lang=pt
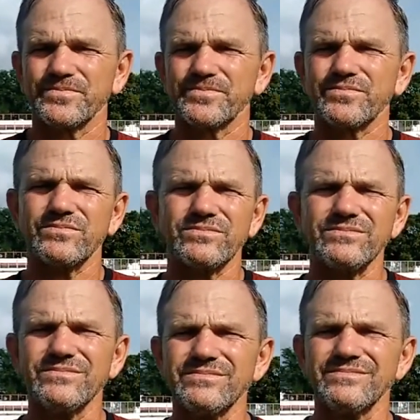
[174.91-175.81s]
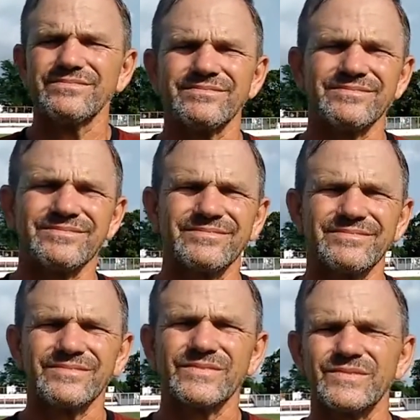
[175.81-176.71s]
O, um jogo
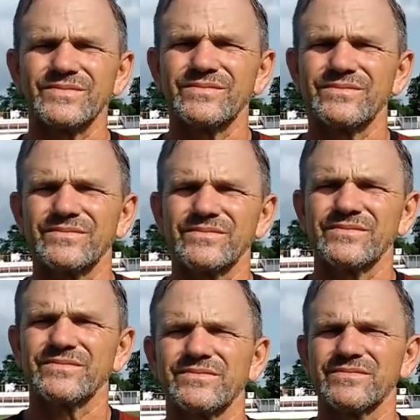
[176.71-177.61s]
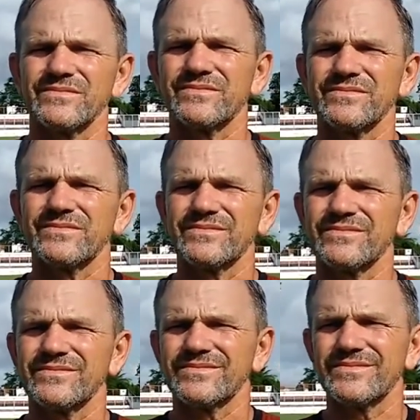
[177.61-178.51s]
como esse, a opção é melhor jogar com
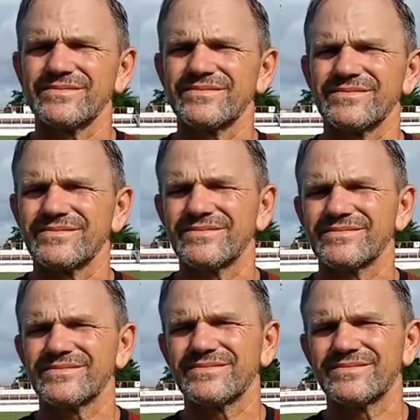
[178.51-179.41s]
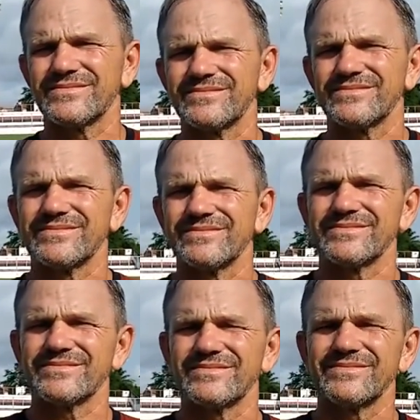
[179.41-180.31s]
um pivô mais na frente, jogador
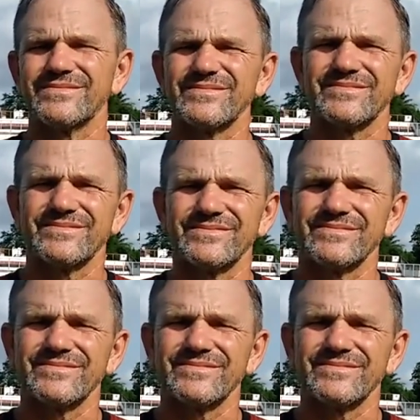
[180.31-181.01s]
fixo na frente,